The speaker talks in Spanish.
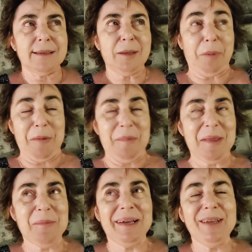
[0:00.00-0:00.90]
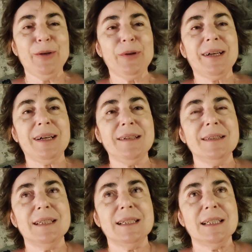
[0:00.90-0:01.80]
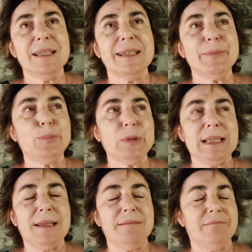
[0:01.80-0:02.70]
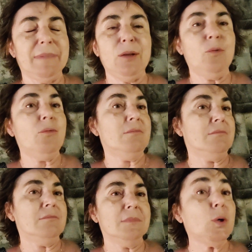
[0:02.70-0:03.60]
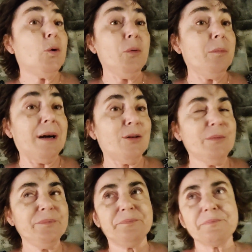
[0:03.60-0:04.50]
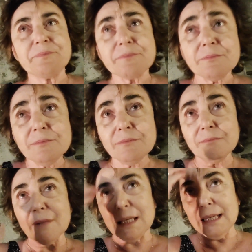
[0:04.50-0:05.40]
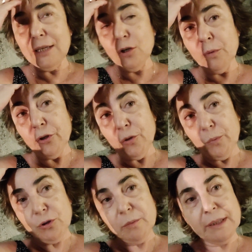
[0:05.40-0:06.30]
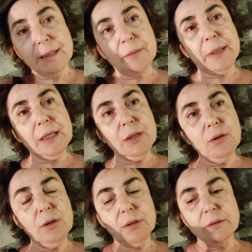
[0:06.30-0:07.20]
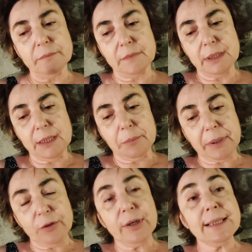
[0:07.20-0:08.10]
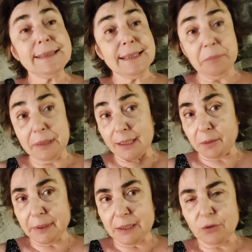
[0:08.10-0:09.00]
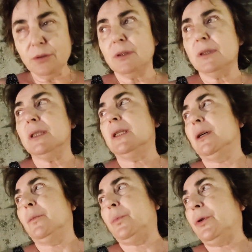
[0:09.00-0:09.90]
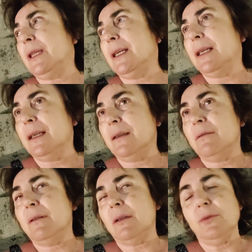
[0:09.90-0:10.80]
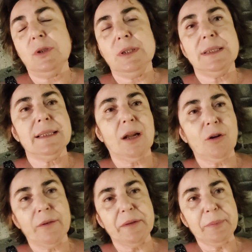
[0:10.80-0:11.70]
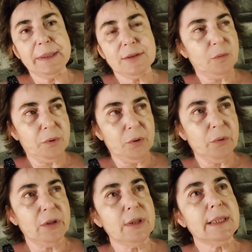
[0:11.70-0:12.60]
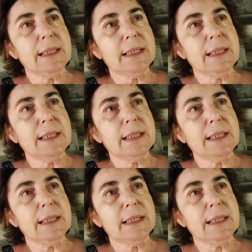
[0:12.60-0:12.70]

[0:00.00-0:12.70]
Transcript: de Palma de Mallorca, pues me dio un, lumbago. Y como yo no puedo tomar nada para el dolor, perdonad si me repito, porque algunos ni siquiera lo habréis visto, pero bueno,